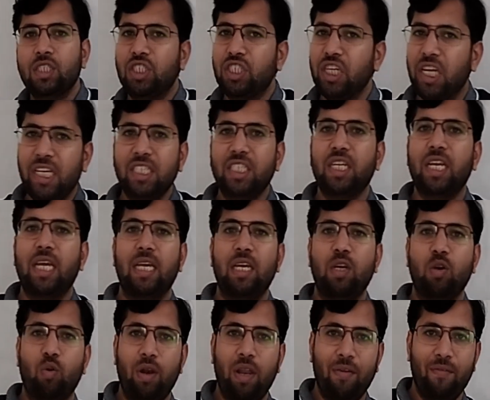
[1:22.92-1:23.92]
चेंज नहीं
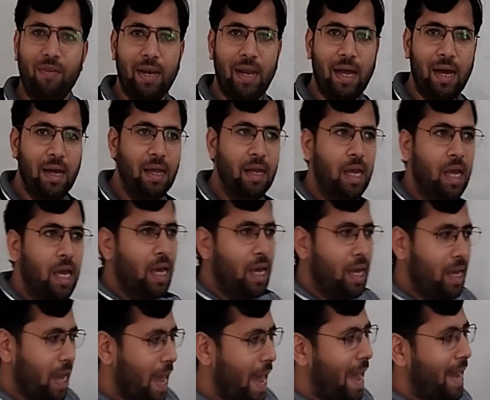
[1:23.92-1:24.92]
होने वाला
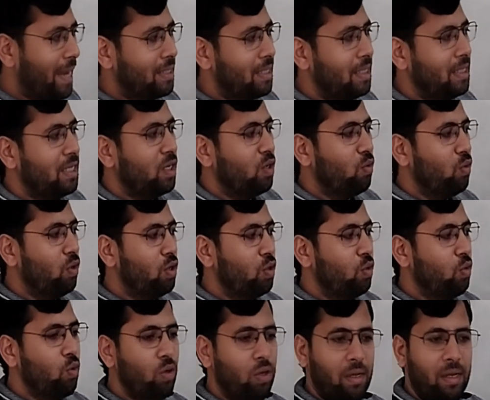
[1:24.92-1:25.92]
x इज इक्वल
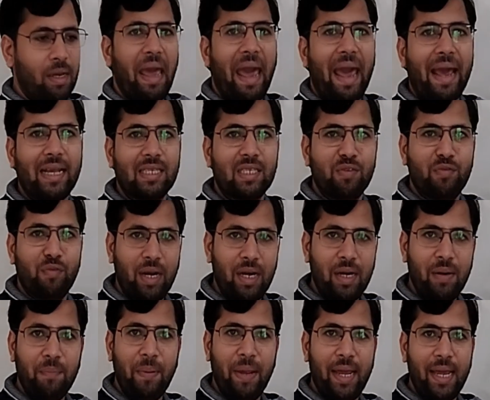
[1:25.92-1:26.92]
टू एक्स
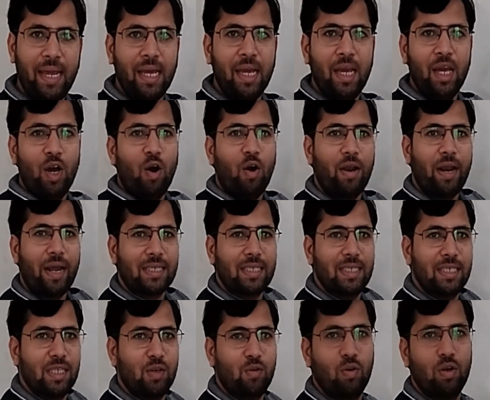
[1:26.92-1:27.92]
वन पे और x
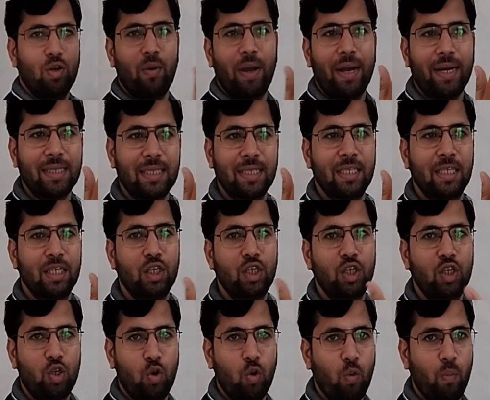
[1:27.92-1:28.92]
इज इक्वल टू एक्स
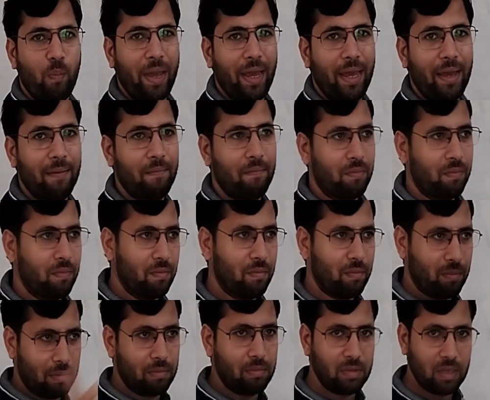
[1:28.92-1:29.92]
टू पे
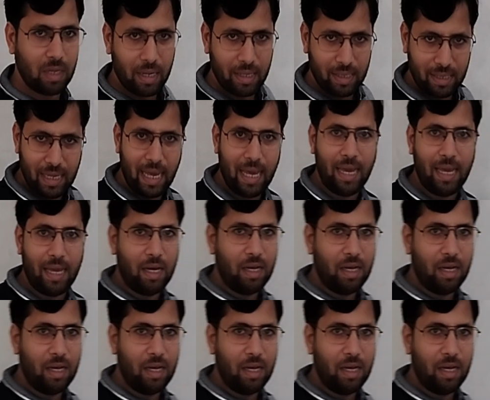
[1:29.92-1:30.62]
ये